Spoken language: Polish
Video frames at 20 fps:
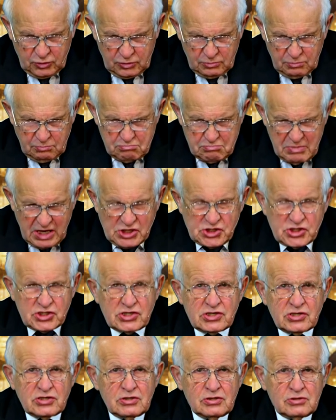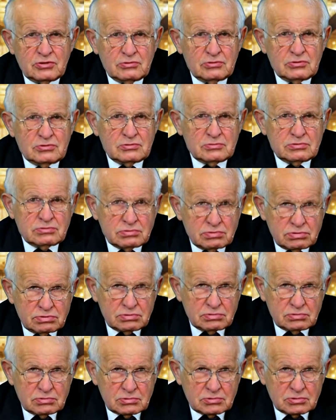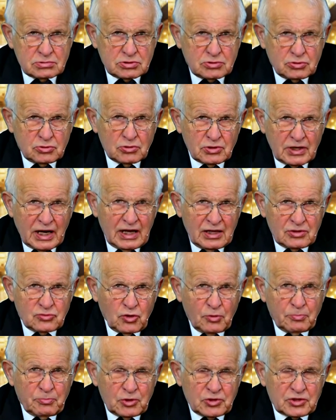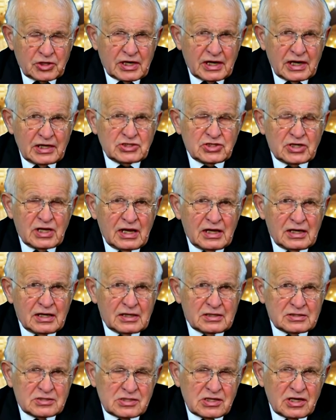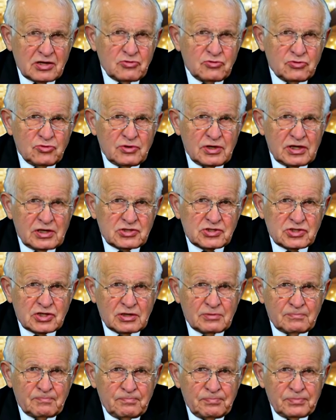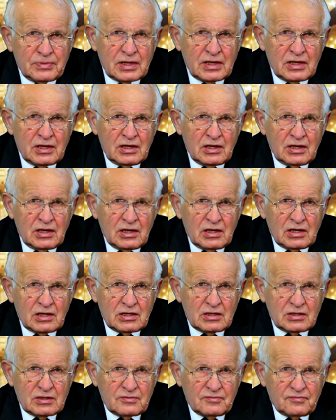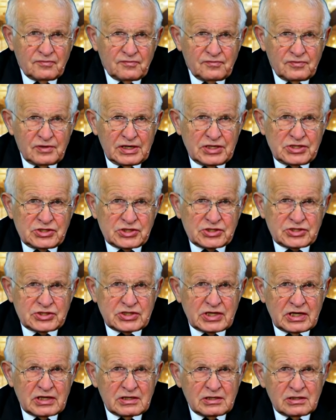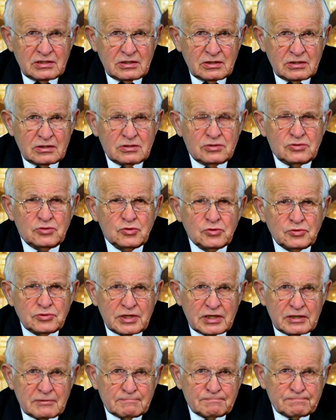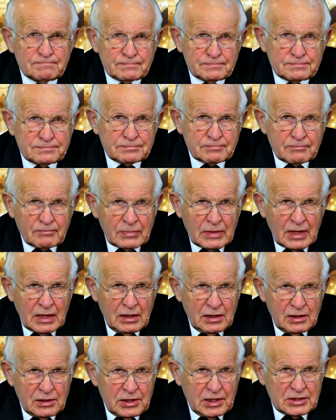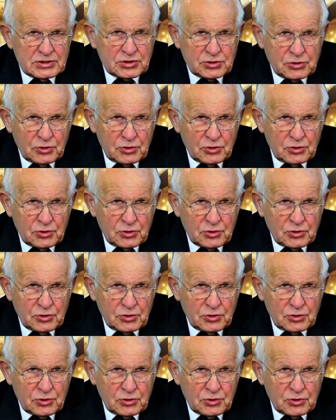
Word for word: Myśl, y, która to podkreśla, znajduje się y, w liście Judy. Jest